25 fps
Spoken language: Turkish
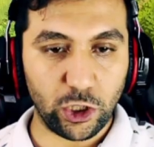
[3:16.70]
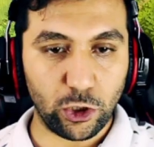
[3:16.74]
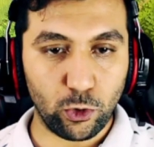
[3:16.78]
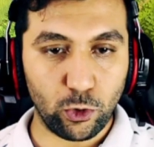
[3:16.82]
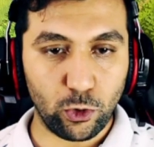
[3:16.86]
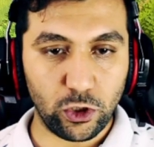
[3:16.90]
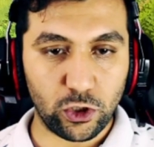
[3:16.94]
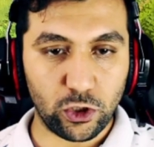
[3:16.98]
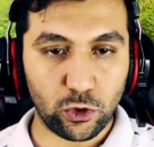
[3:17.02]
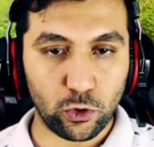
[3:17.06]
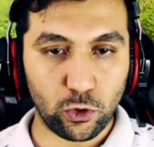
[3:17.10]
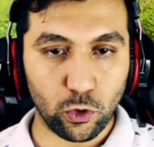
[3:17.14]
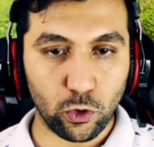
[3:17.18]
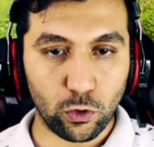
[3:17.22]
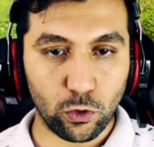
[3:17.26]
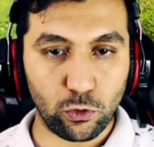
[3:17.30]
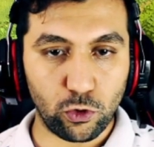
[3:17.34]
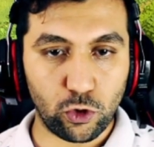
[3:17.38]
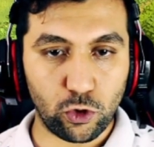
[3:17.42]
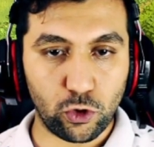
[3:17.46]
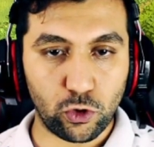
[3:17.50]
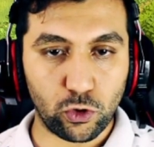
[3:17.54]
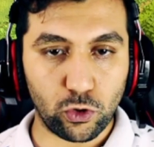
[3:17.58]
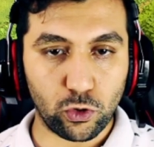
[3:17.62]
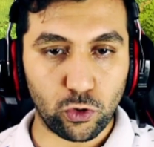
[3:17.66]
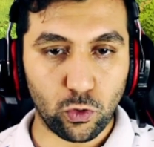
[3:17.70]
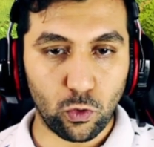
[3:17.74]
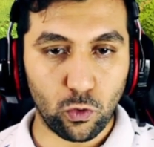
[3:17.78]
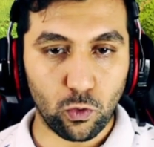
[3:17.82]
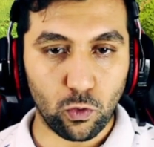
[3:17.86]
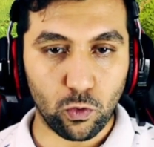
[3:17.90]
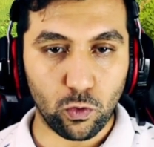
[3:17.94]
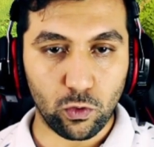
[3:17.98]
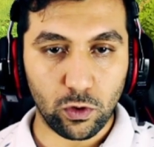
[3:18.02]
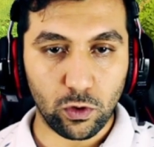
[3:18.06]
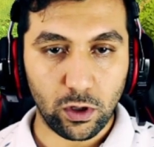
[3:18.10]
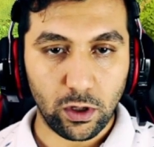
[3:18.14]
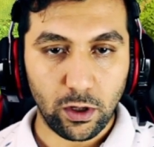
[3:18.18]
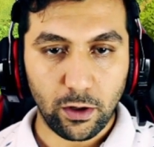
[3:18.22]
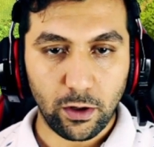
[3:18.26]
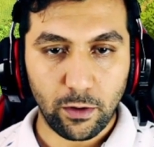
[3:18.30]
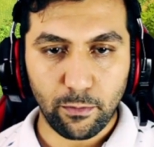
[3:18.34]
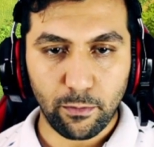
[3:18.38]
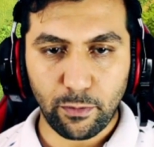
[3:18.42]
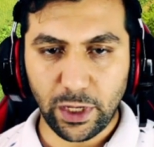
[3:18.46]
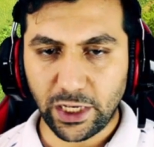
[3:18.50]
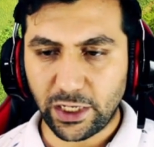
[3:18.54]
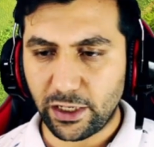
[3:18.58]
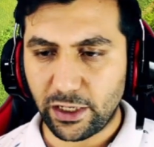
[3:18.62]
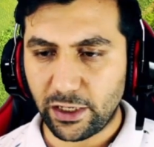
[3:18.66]
gün istiyormuş. Oo.
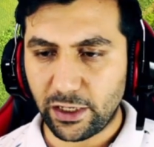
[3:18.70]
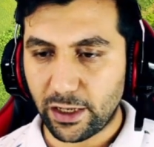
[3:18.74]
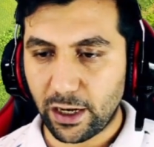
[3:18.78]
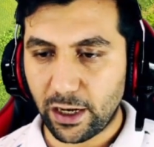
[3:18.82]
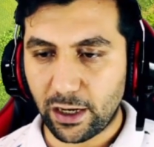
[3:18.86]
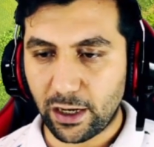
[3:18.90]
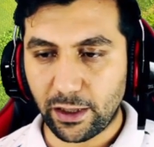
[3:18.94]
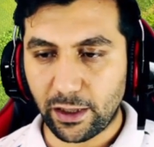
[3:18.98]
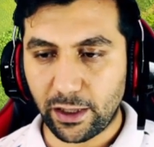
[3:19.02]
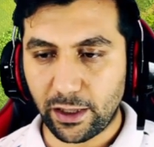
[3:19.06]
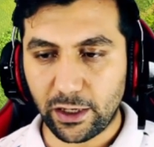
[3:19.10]
Peki ne kadar